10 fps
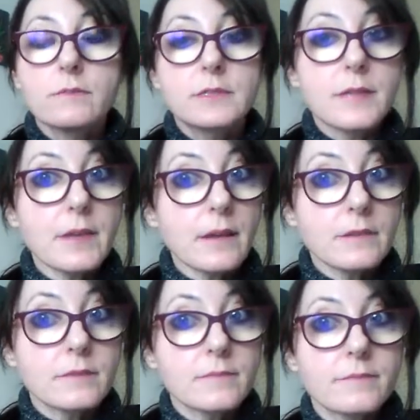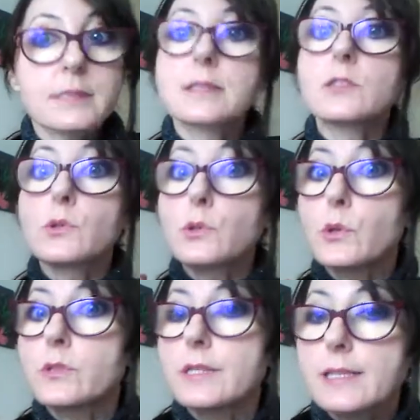C'est bien, parce que c'est une
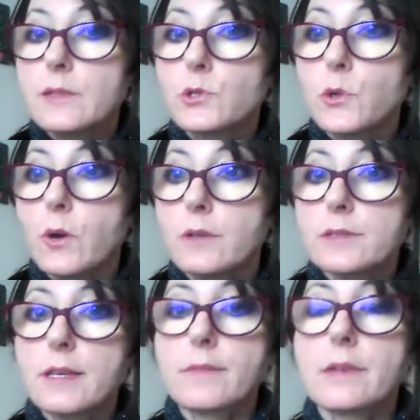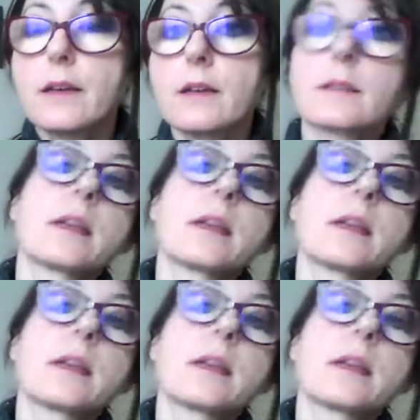cure de 7 jours. Ça veut dire que